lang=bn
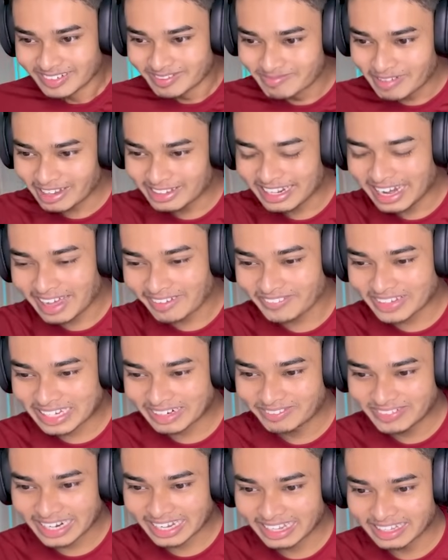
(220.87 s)
মজা লাগবে
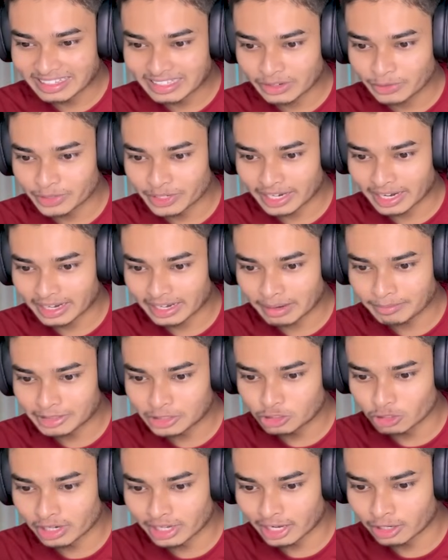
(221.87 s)
গেমটা খেলতে ওই র্যাবিট
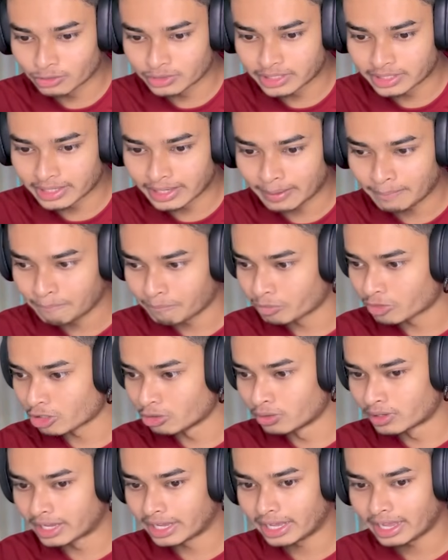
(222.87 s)
চলে গেল ওইদিকে
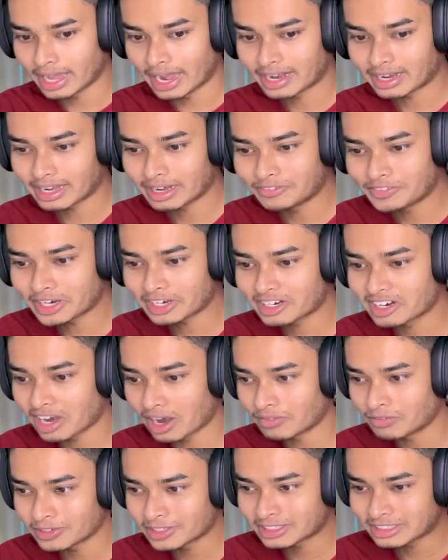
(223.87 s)
ওকে আর গেমটার
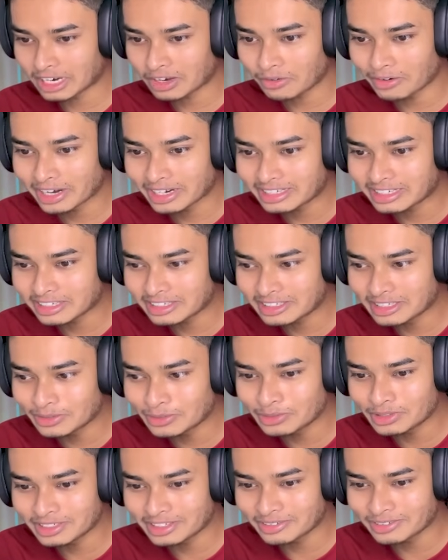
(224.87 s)
গ্রাফিক্সটা অনেকটা
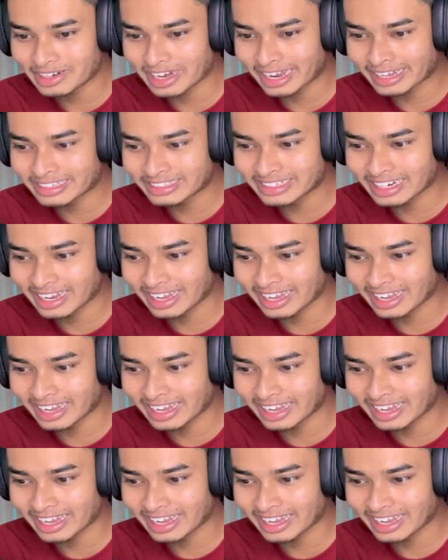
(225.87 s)
কিউট কিউট লাগছে